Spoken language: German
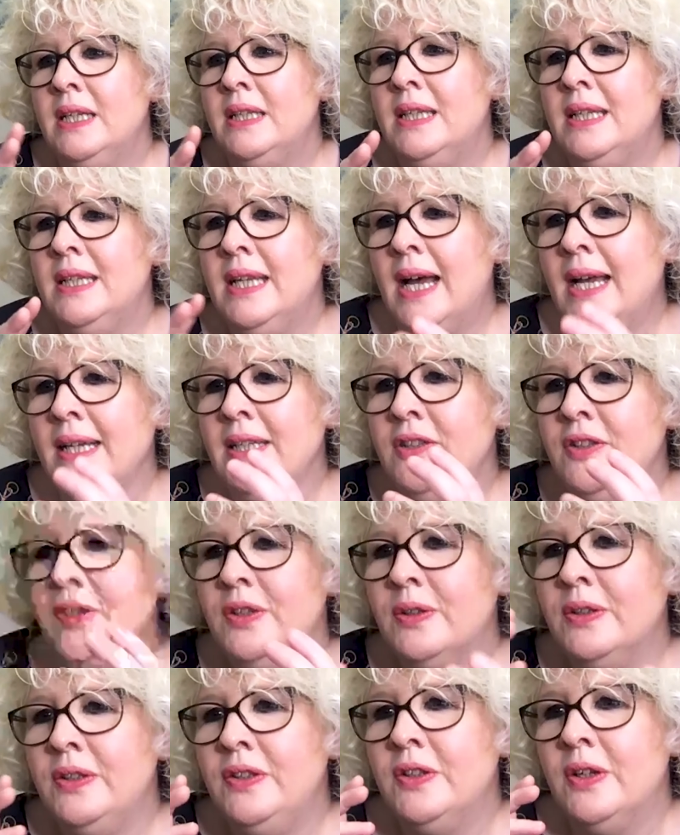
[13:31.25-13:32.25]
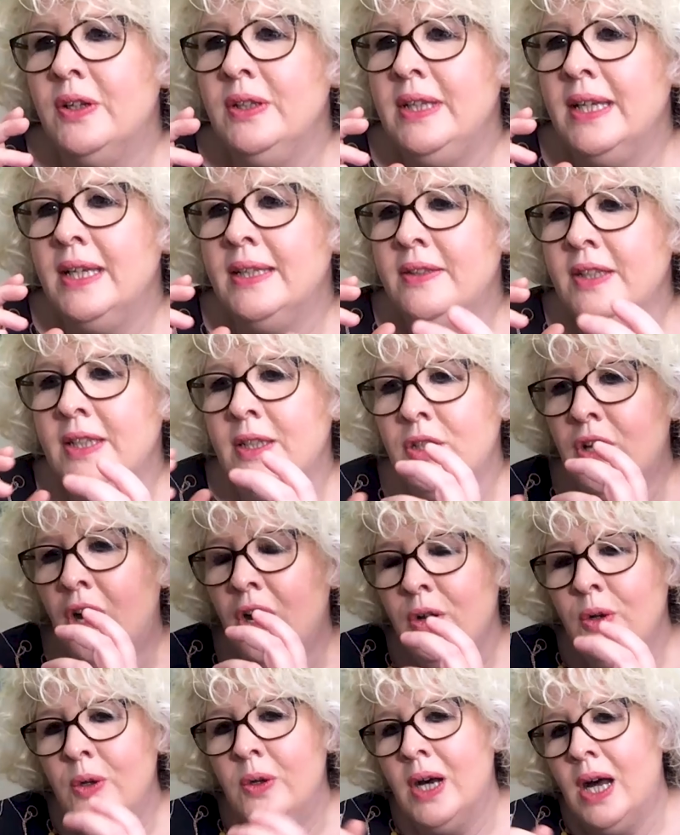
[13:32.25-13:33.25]
den Ereignishorizont jetzt in
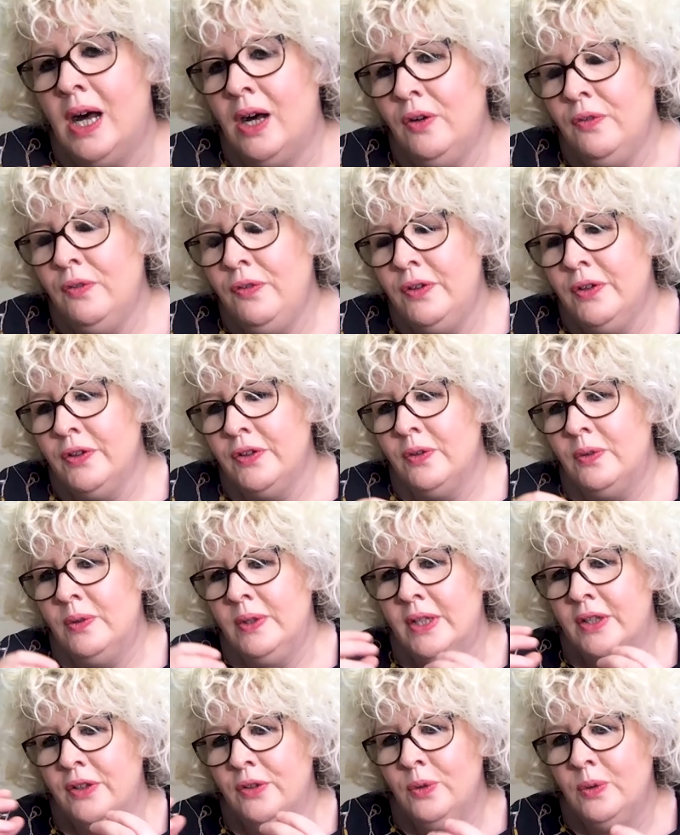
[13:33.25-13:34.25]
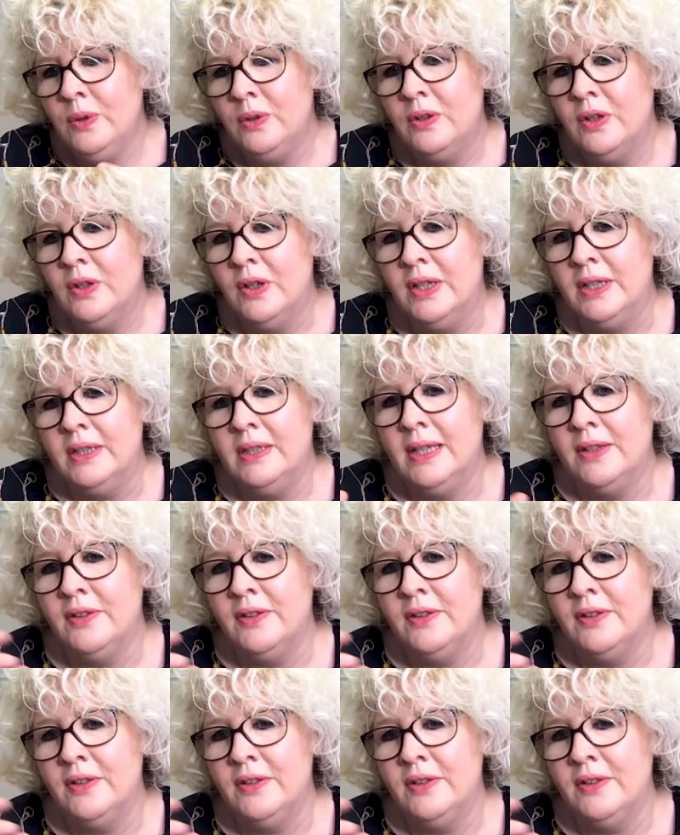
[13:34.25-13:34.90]
noch höherer Auflösung untersuchen können,